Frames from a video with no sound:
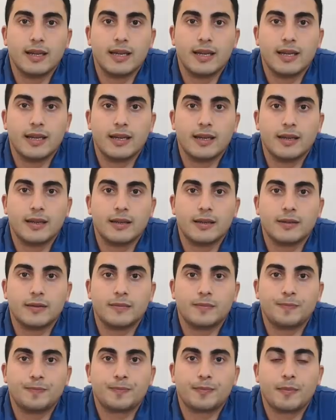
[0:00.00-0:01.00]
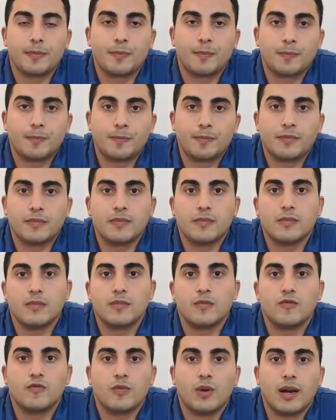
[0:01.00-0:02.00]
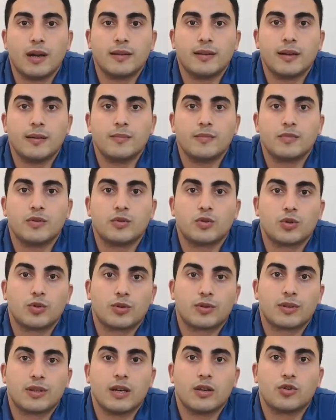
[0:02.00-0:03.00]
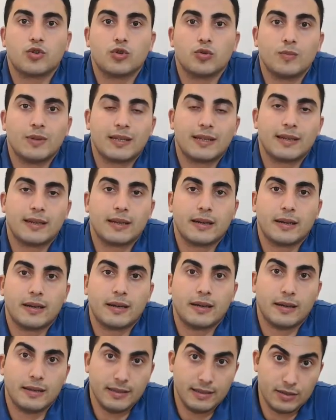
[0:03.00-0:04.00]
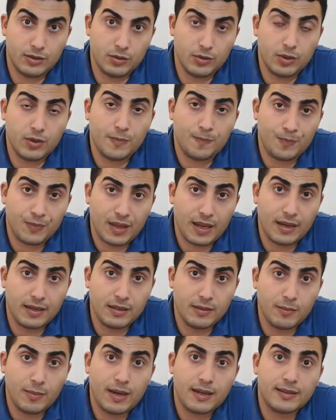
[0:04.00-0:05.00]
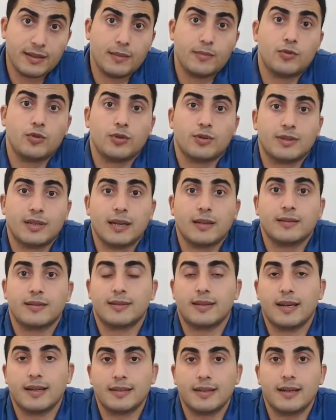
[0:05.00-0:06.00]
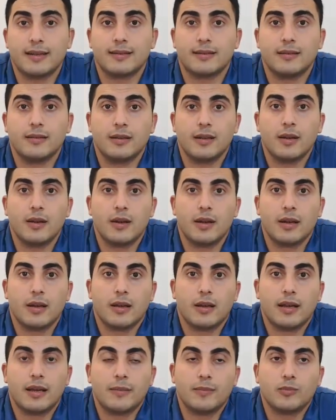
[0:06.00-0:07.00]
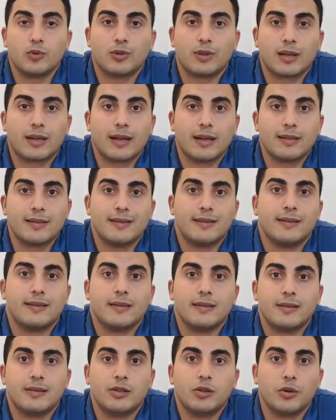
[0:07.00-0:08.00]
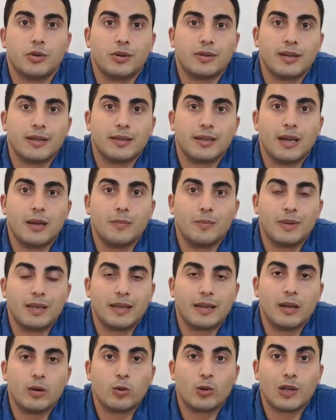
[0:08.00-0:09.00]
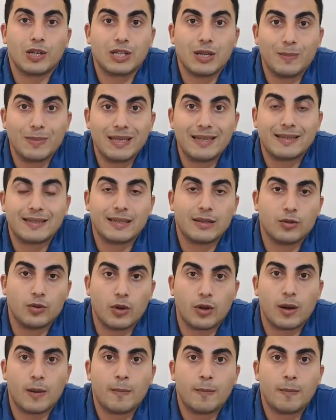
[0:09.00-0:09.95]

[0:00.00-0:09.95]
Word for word: e, adam çocuktan şu bilgiyi istiyor. Yani madem diyor sen stajyersin e, mutlaka sizin CEO'yu tanıyan birine ulaşabilirsin diyor.